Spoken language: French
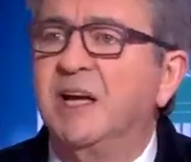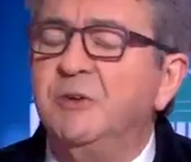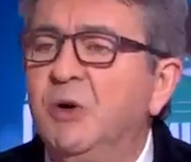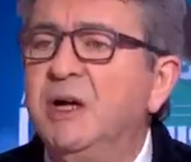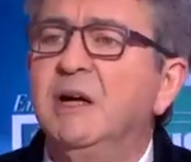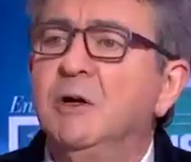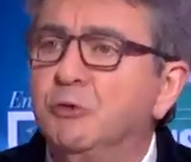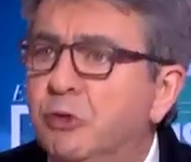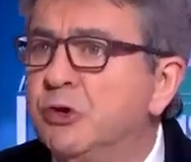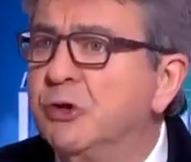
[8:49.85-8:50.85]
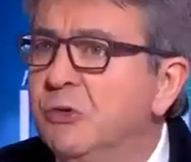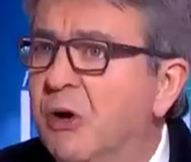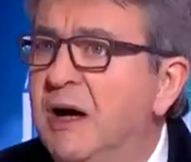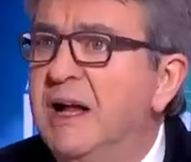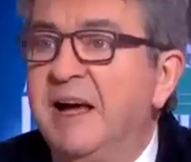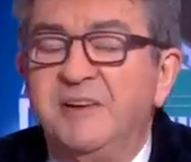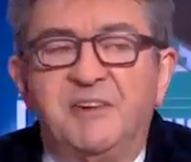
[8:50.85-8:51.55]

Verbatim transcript: qui a duré deux jours. Et